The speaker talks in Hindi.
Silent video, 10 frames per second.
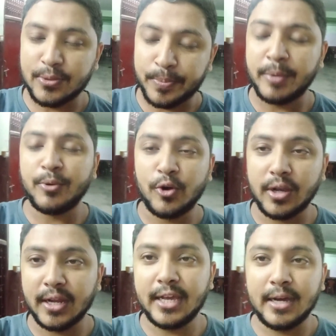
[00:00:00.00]
सुप्रीम
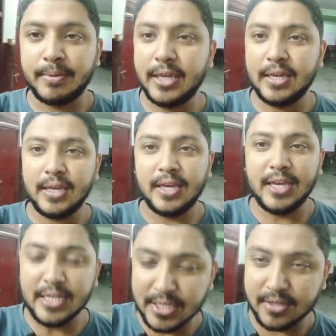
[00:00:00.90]
कोर्ट ने अभी
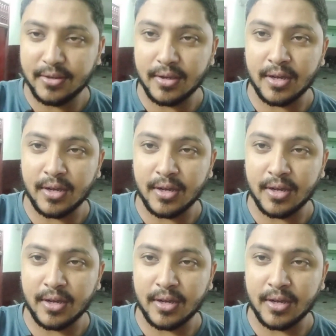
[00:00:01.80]
इस